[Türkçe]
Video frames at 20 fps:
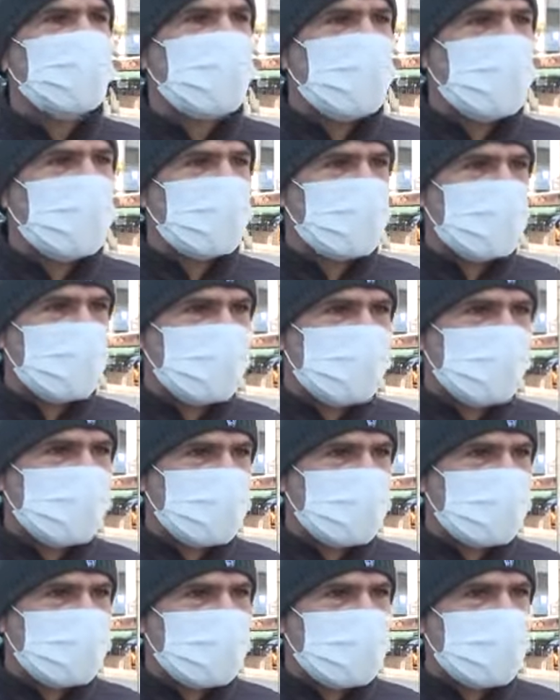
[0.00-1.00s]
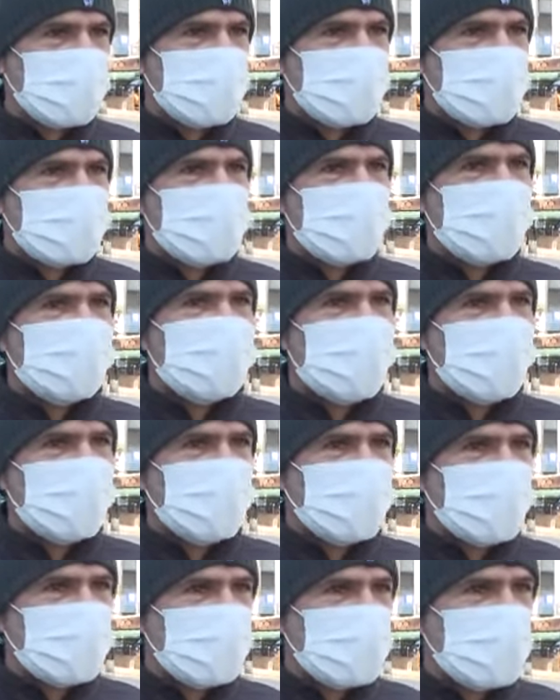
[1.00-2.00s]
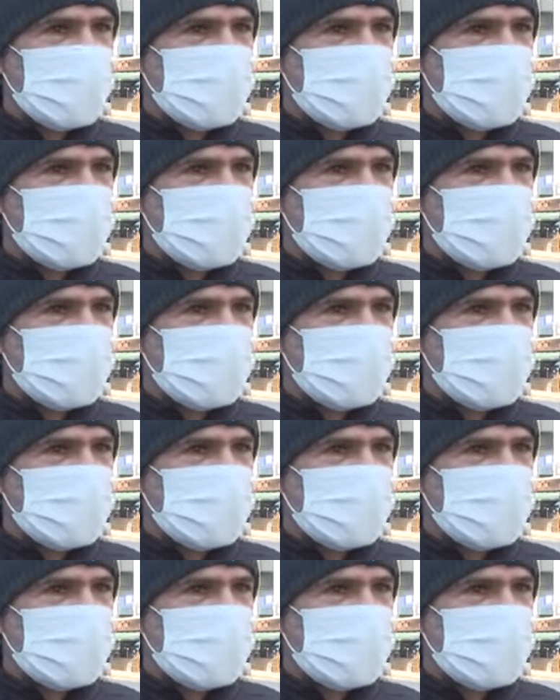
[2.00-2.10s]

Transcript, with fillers: gel. Kim seni o yola